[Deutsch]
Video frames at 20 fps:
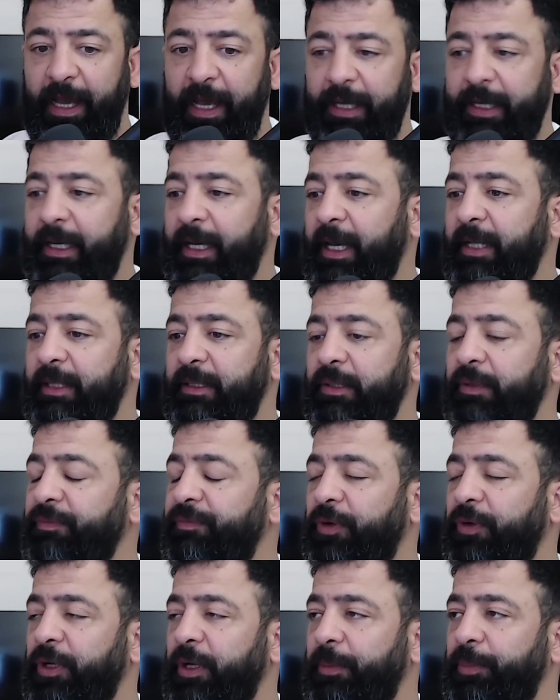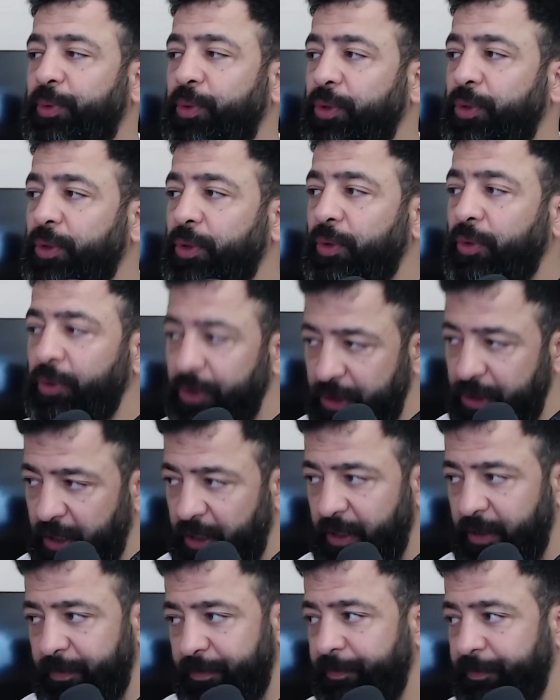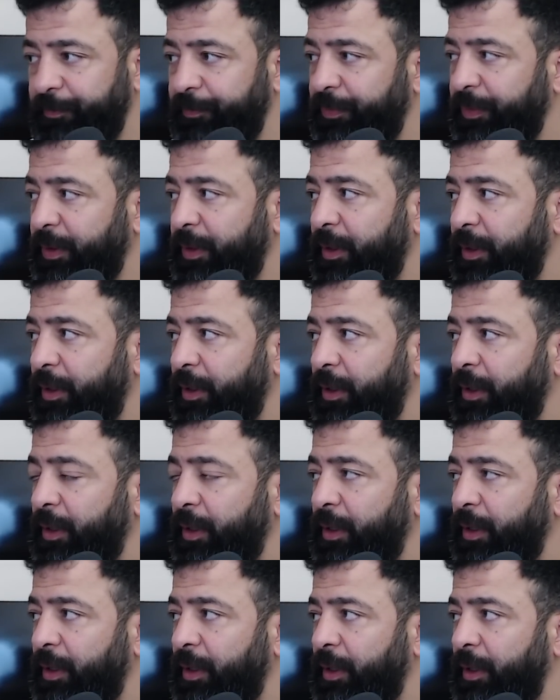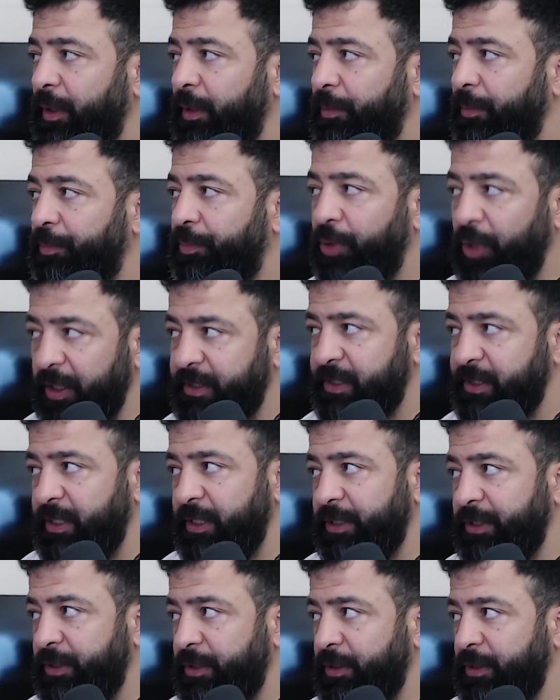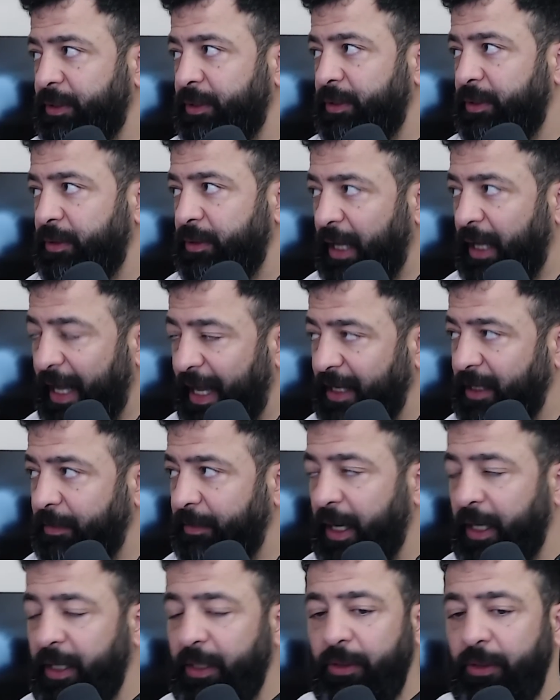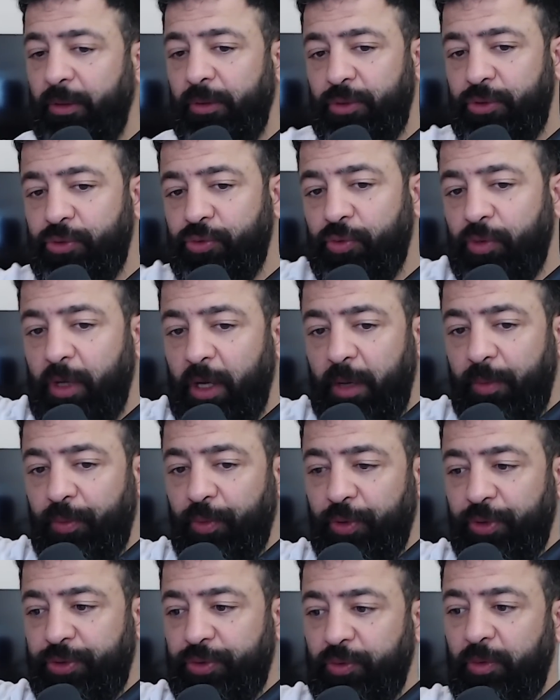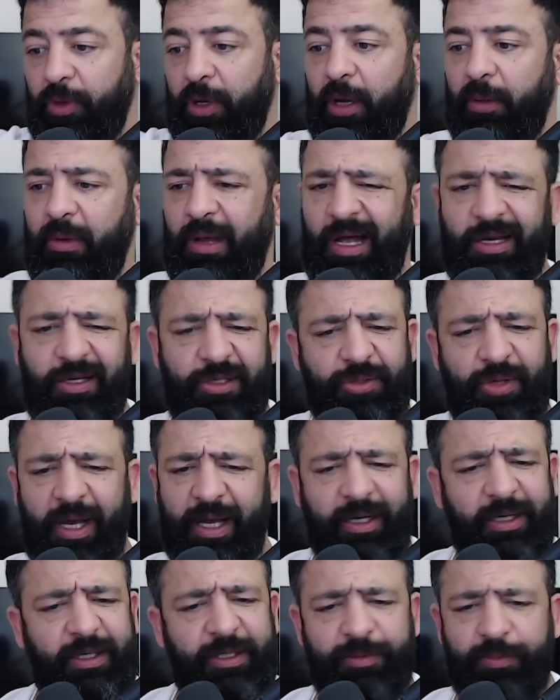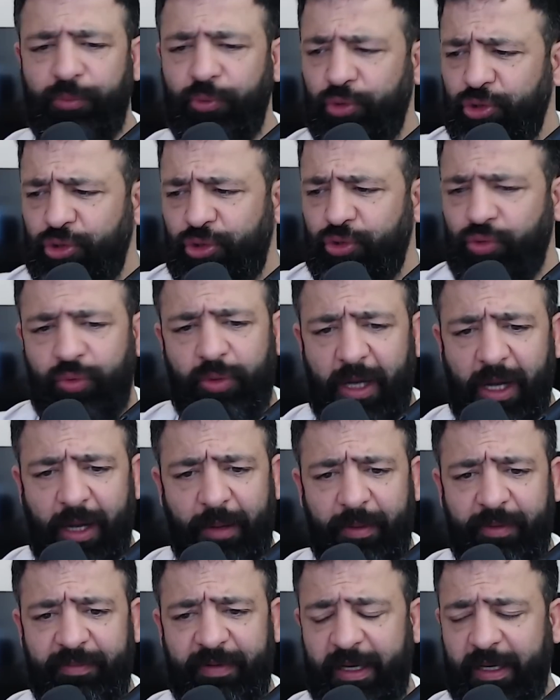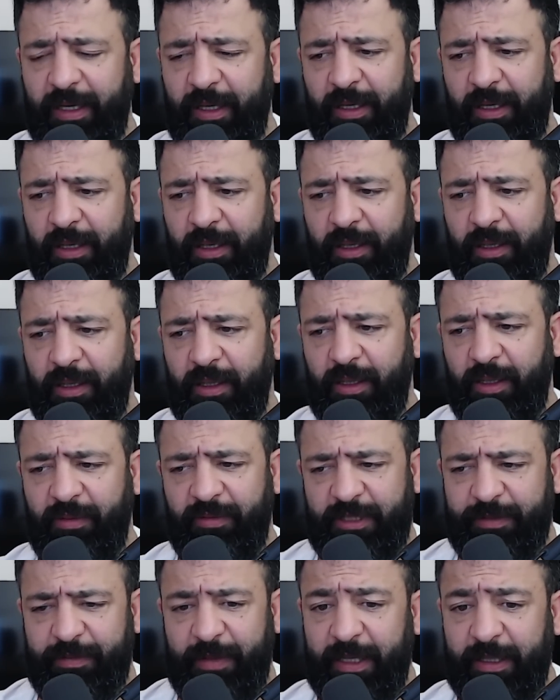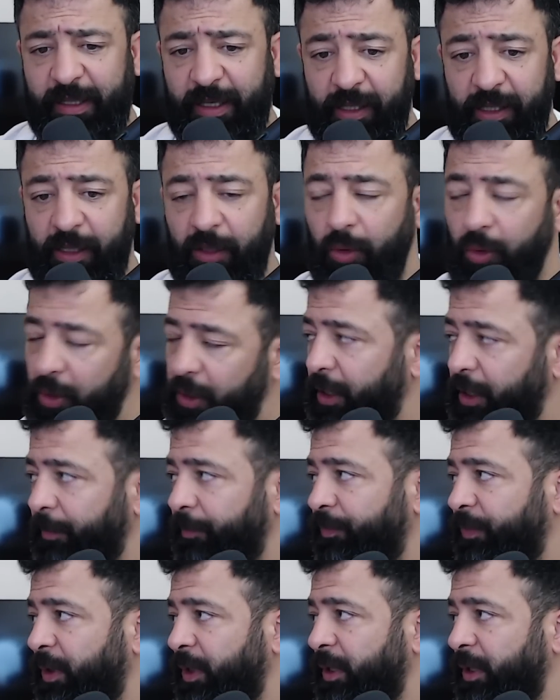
Er geht von der Bühne runter, plötzlich. Alle machen Zugabe, Zugabe. Alle so, eigentlich muss Zugabe, weil was macht er da? Okay.